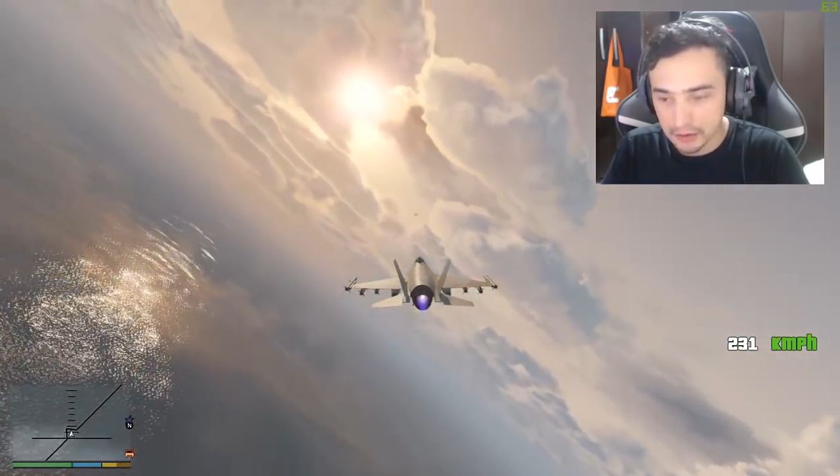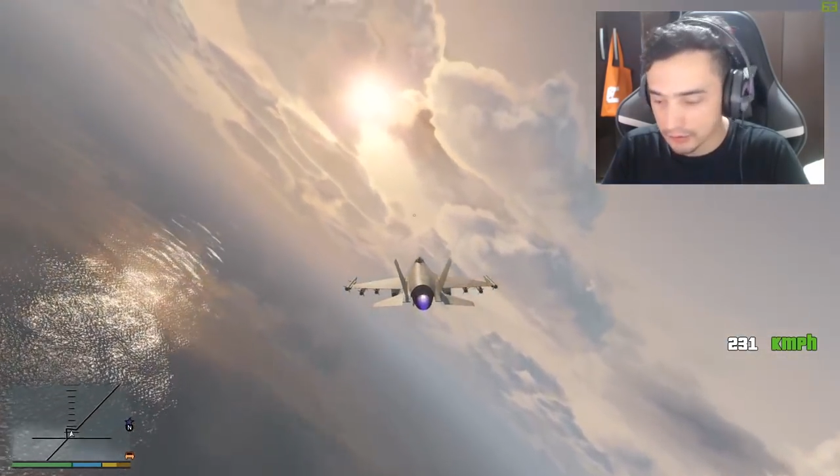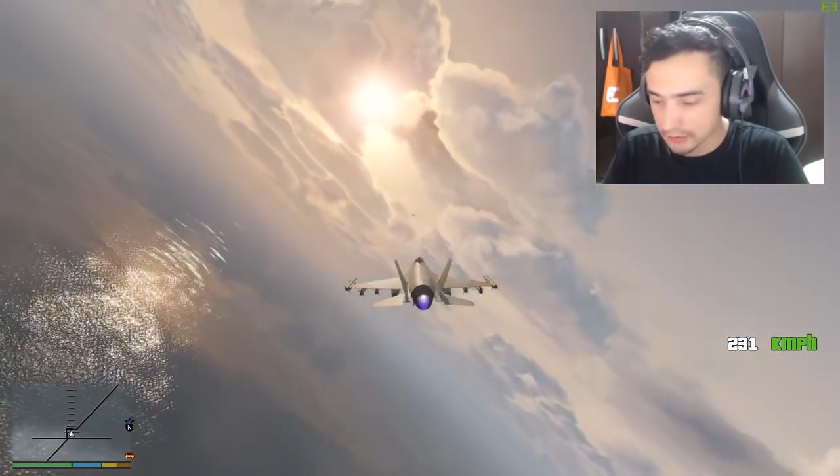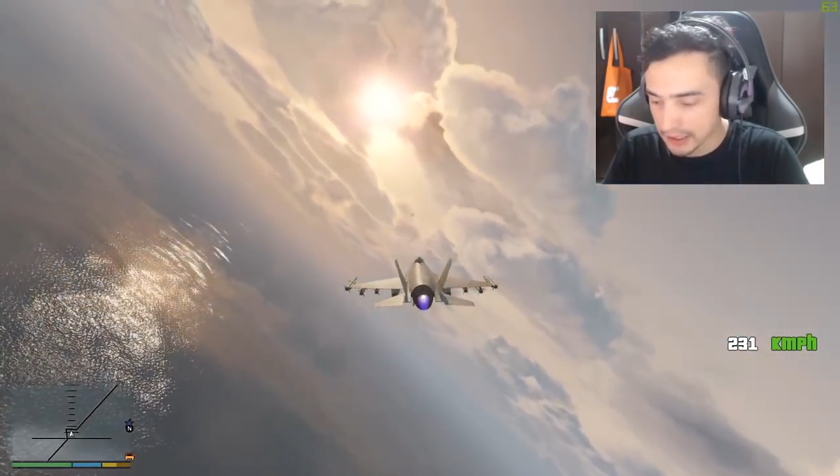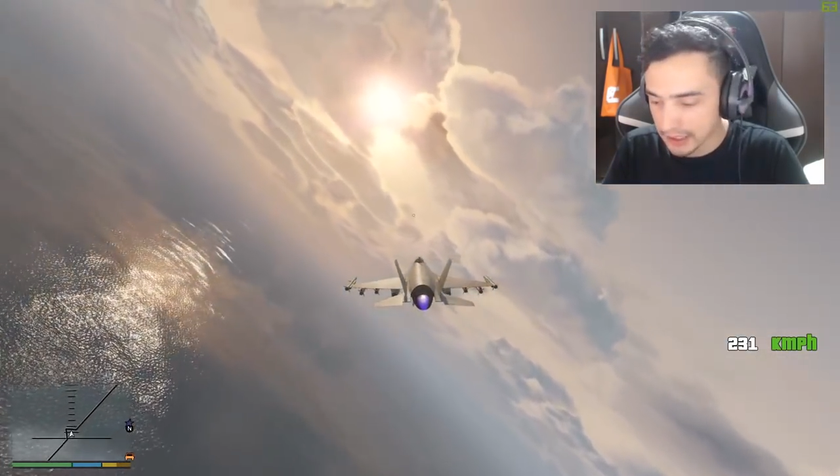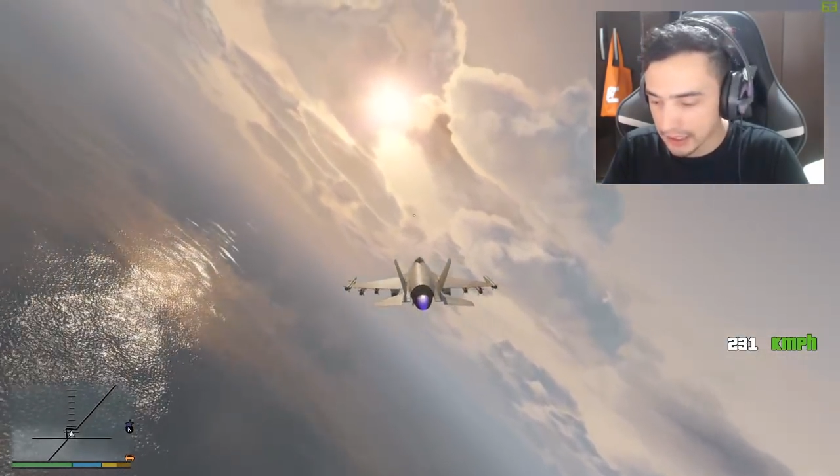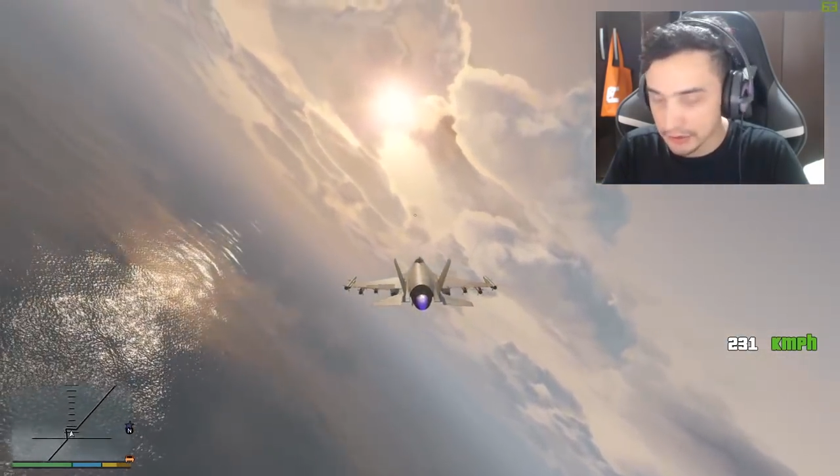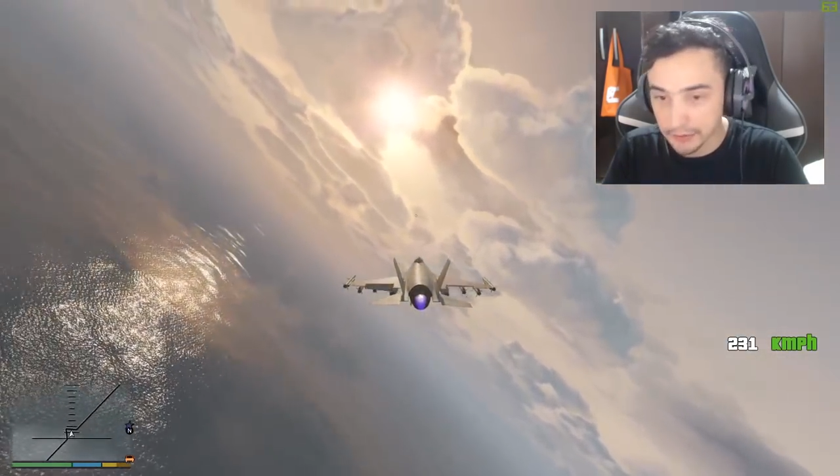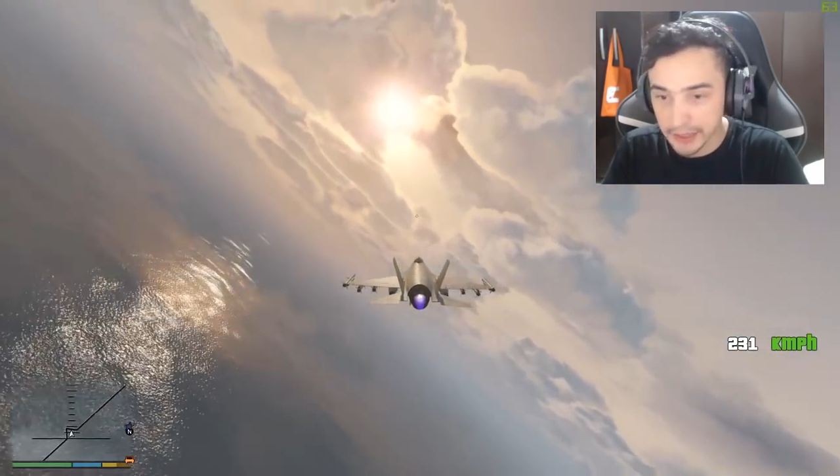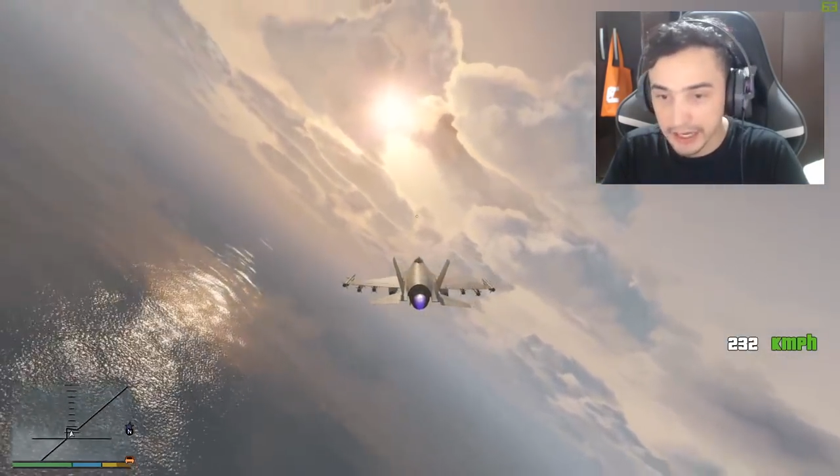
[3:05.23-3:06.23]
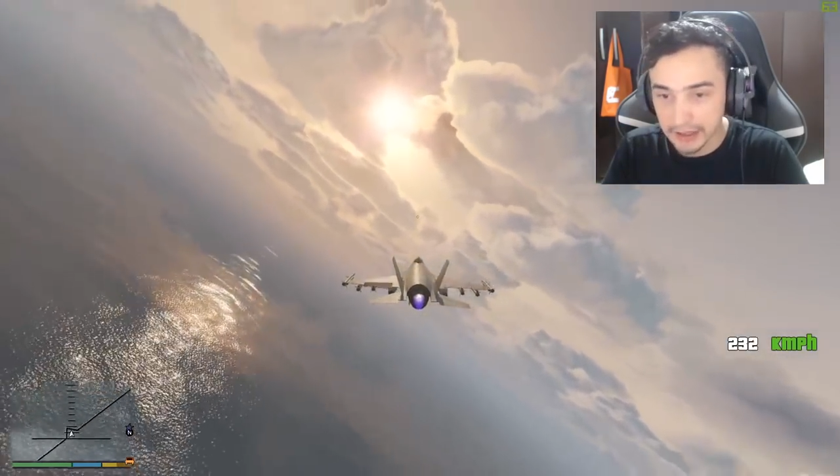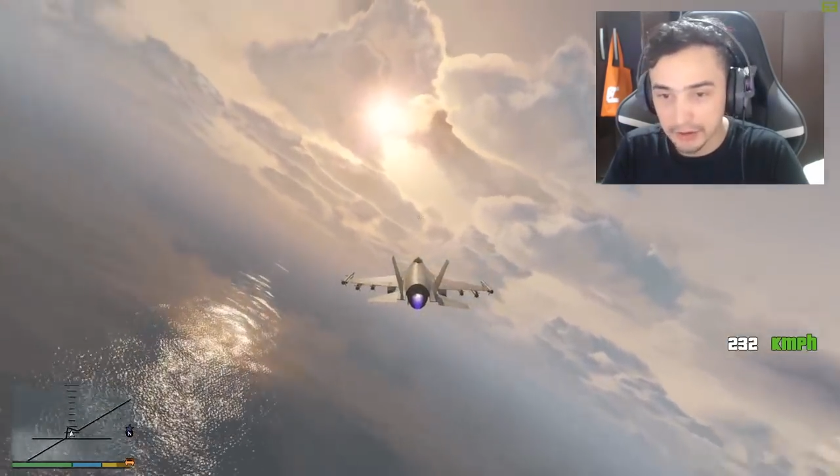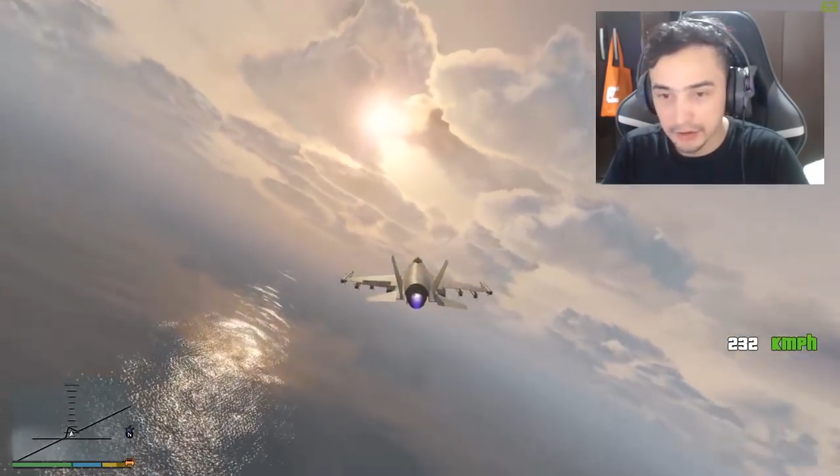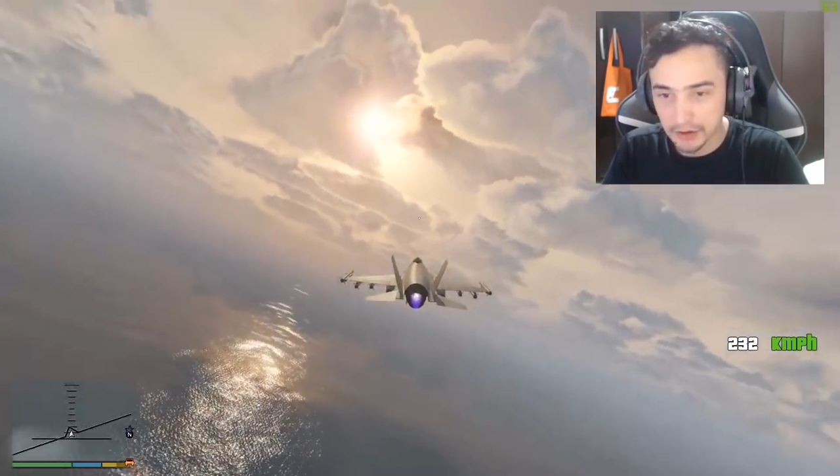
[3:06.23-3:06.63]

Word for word: com o teclado numérico.